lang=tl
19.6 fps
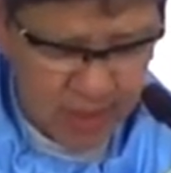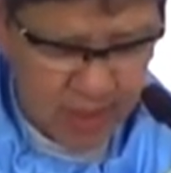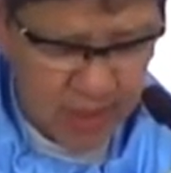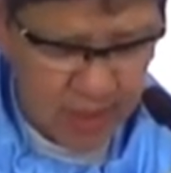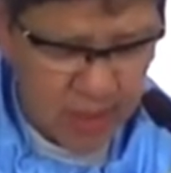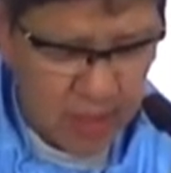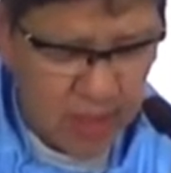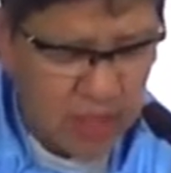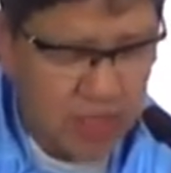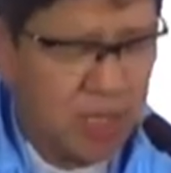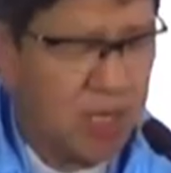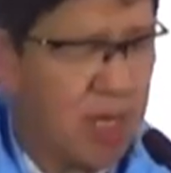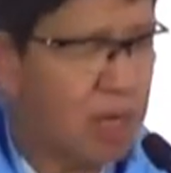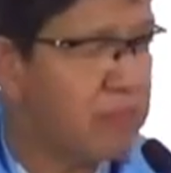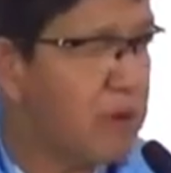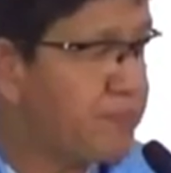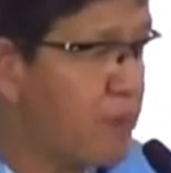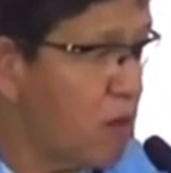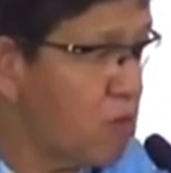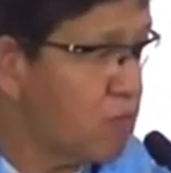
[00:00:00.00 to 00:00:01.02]
Siya
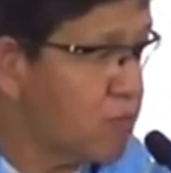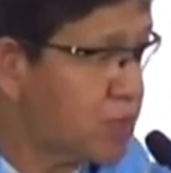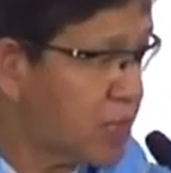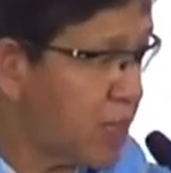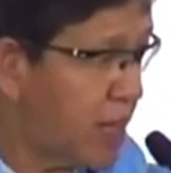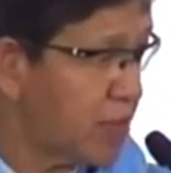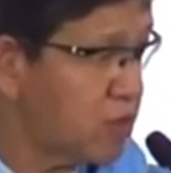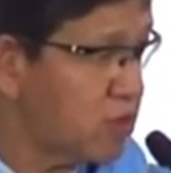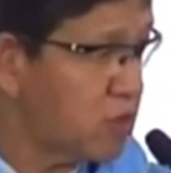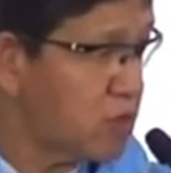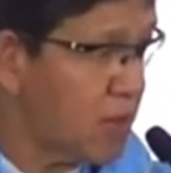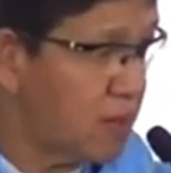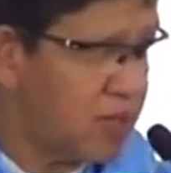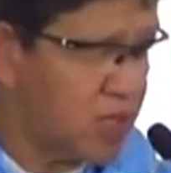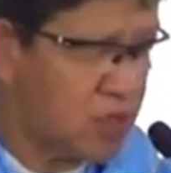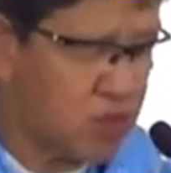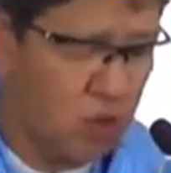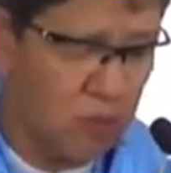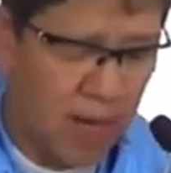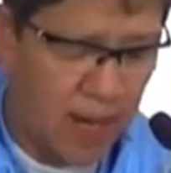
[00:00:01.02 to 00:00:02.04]
mapaubsanon nga
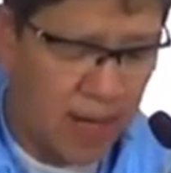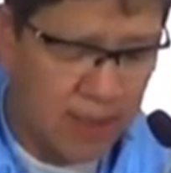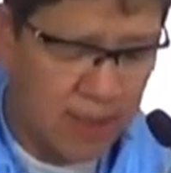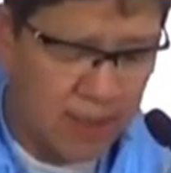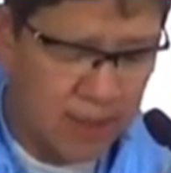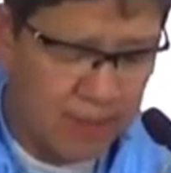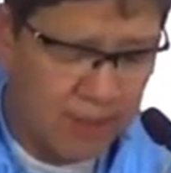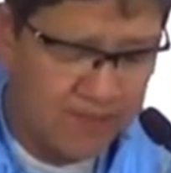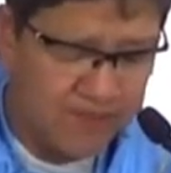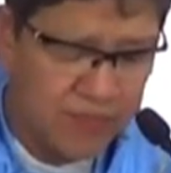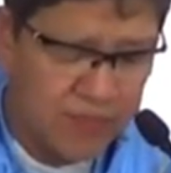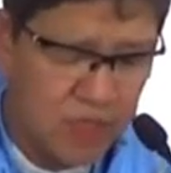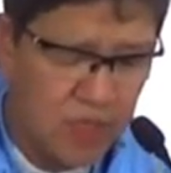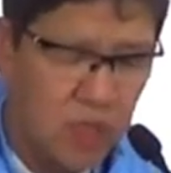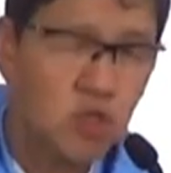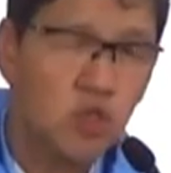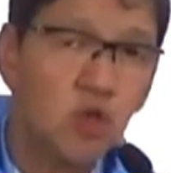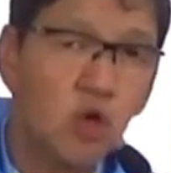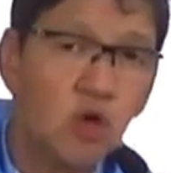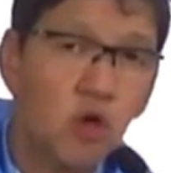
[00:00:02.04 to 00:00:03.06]
mitubag.
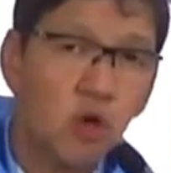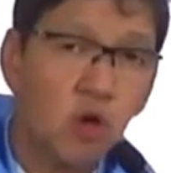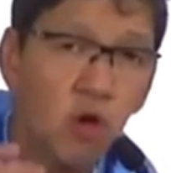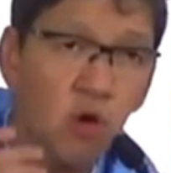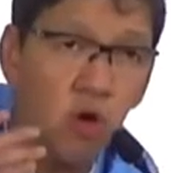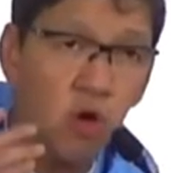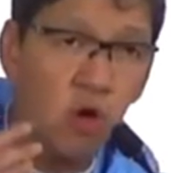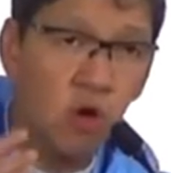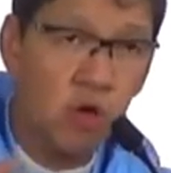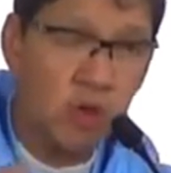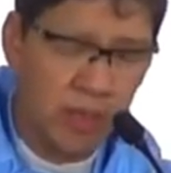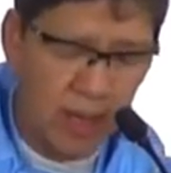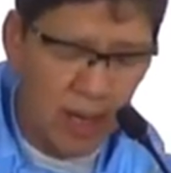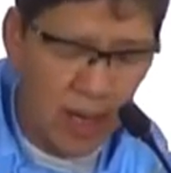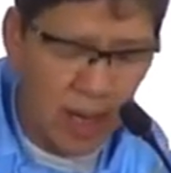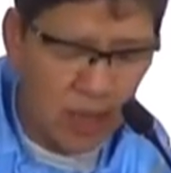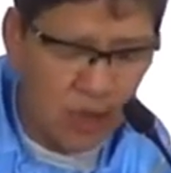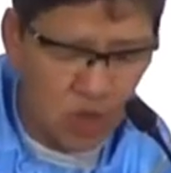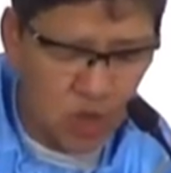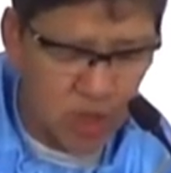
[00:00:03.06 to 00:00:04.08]
Sulugoon
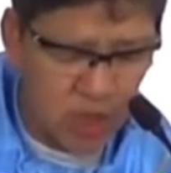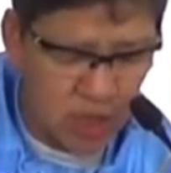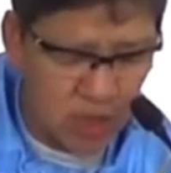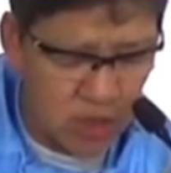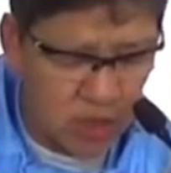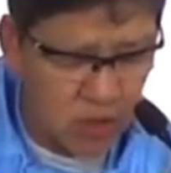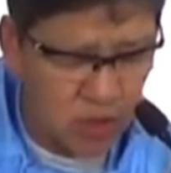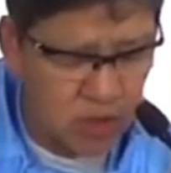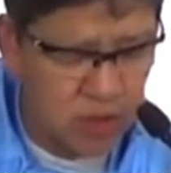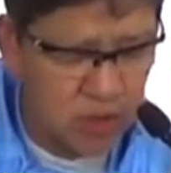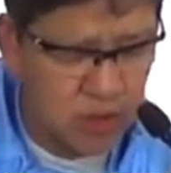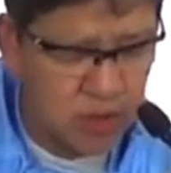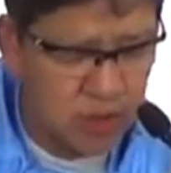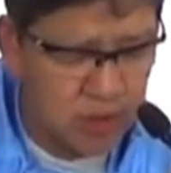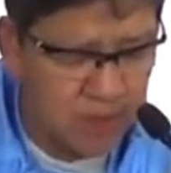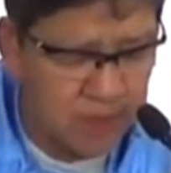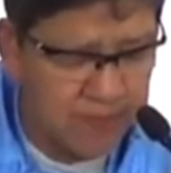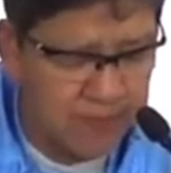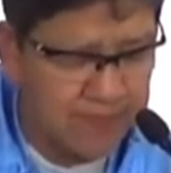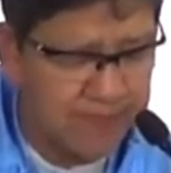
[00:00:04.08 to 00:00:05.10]
ako sa Dios.
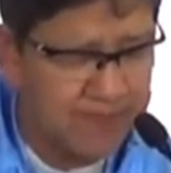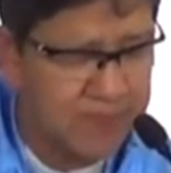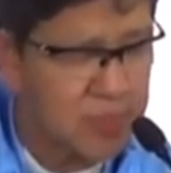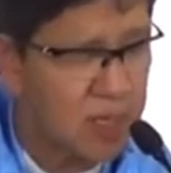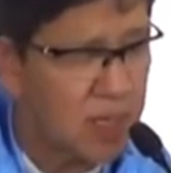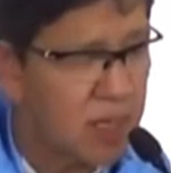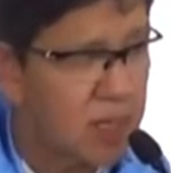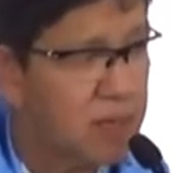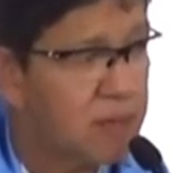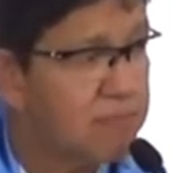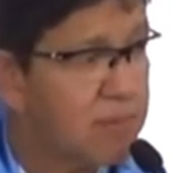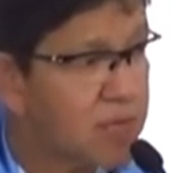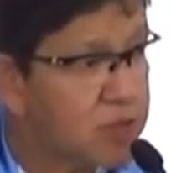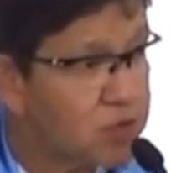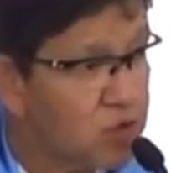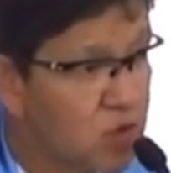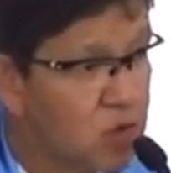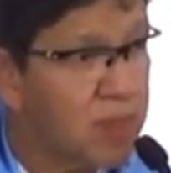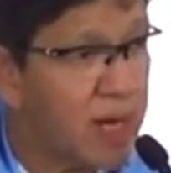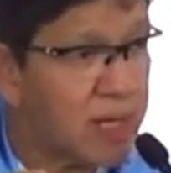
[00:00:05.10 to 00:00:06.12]

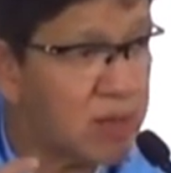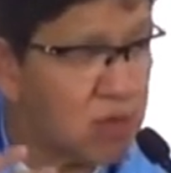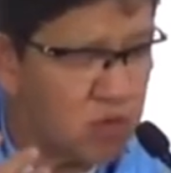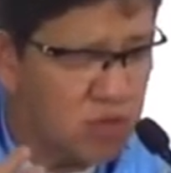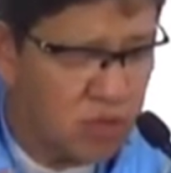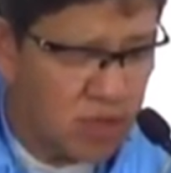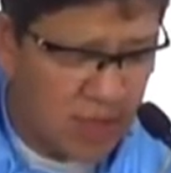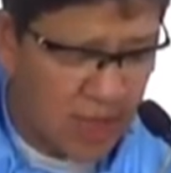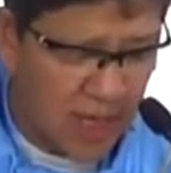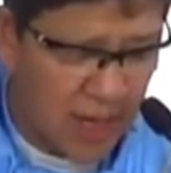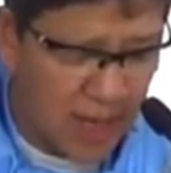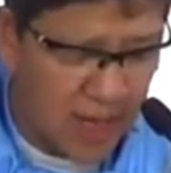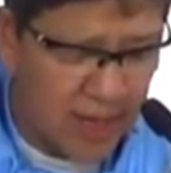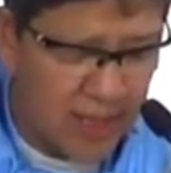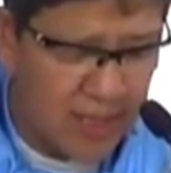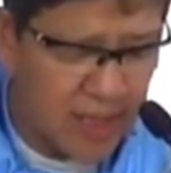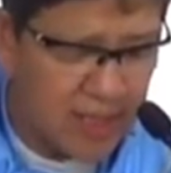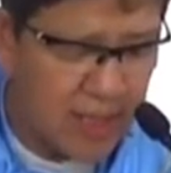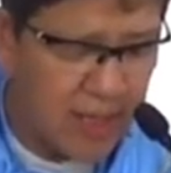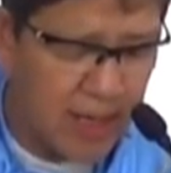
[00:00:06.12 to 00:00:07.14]
Matuman unta
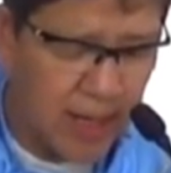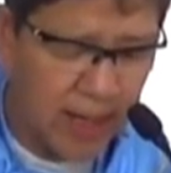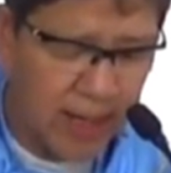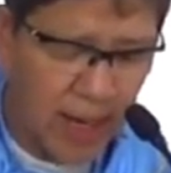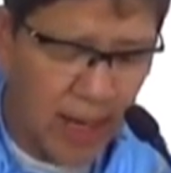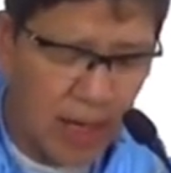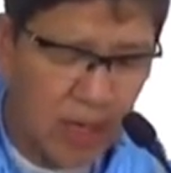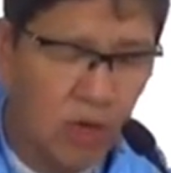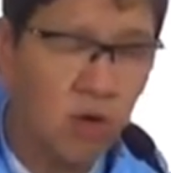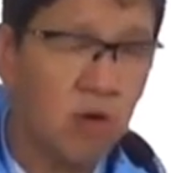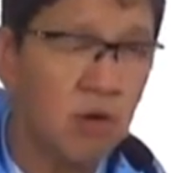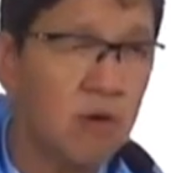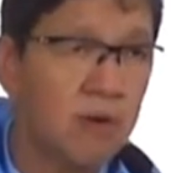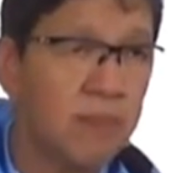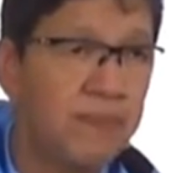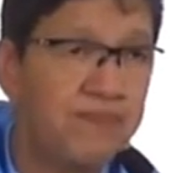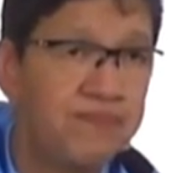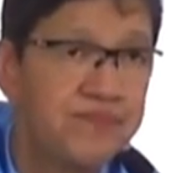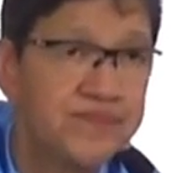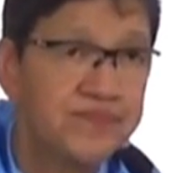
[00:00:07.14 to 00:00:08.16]
dini kanako
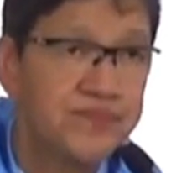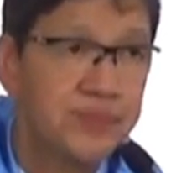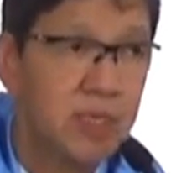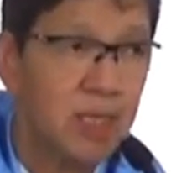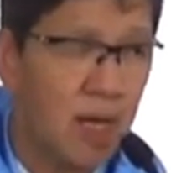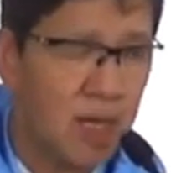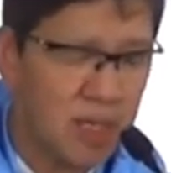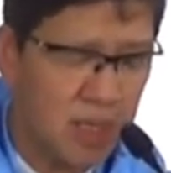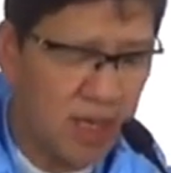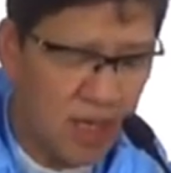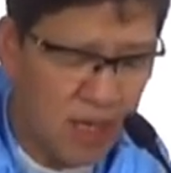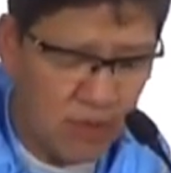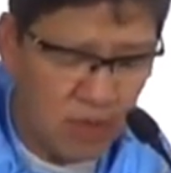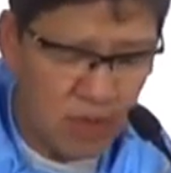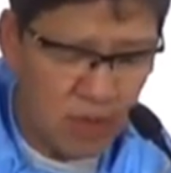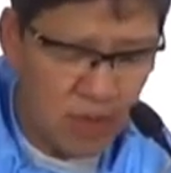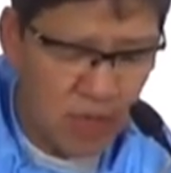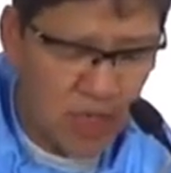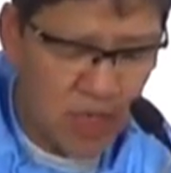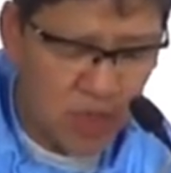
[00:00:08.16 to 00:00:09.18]
ang
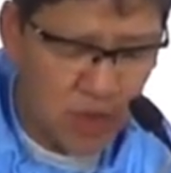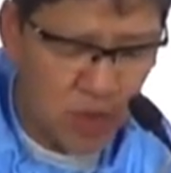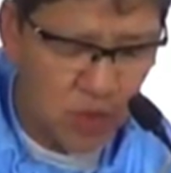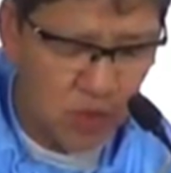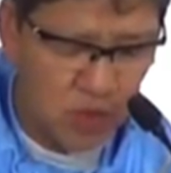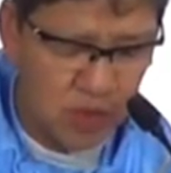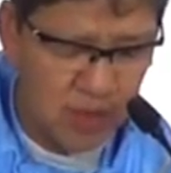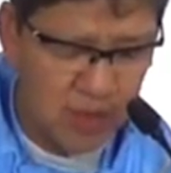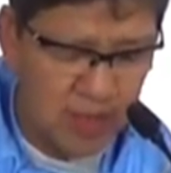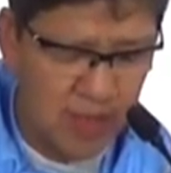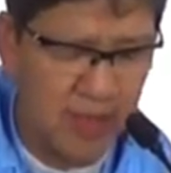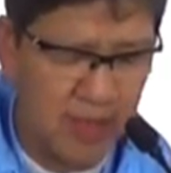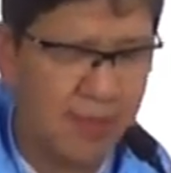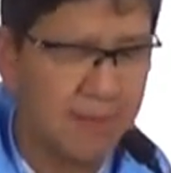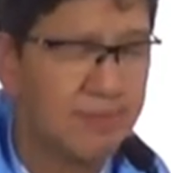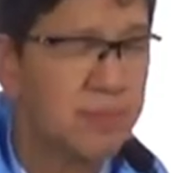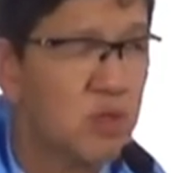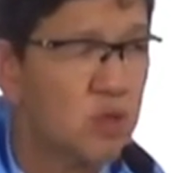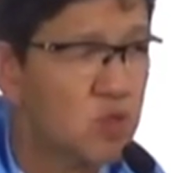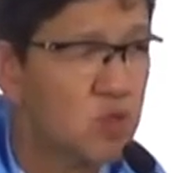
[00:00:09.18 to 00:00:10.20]
imong gisulti.
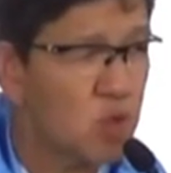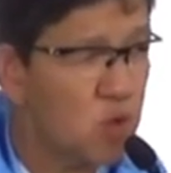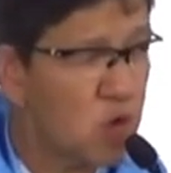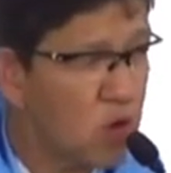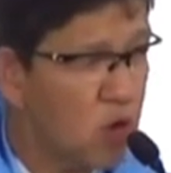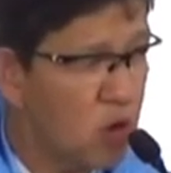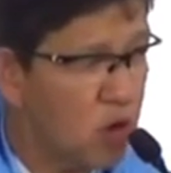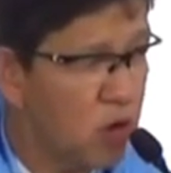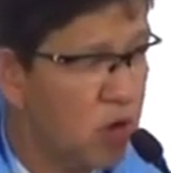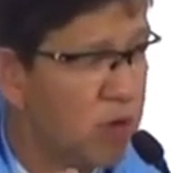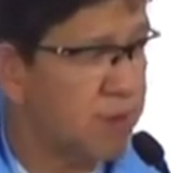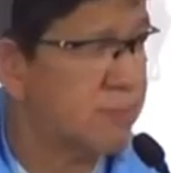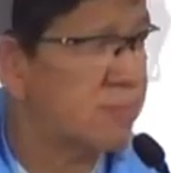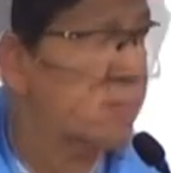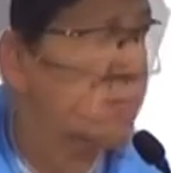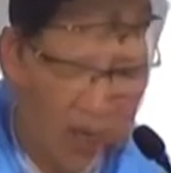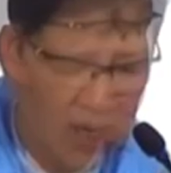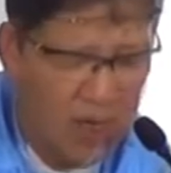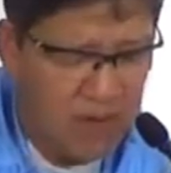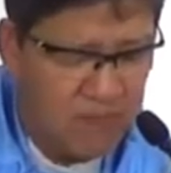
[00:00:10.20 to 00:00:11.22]
Sulugoon.
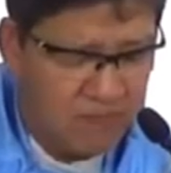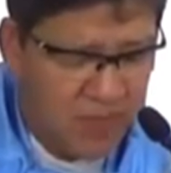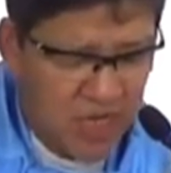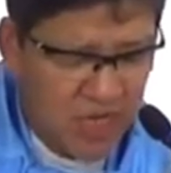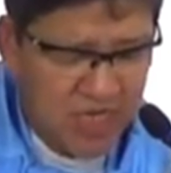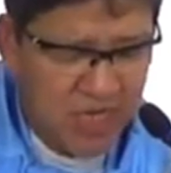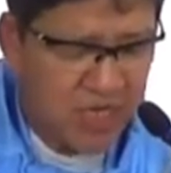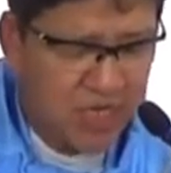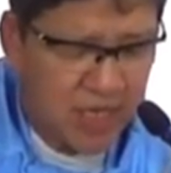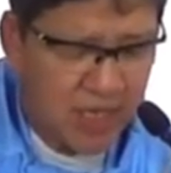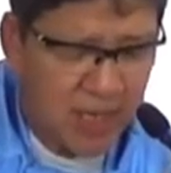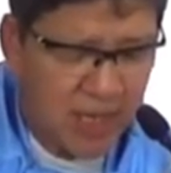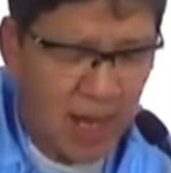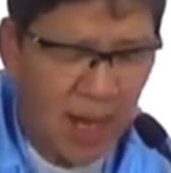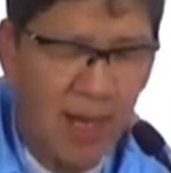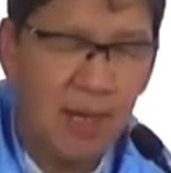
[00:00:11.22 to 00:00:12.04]
Bisan siya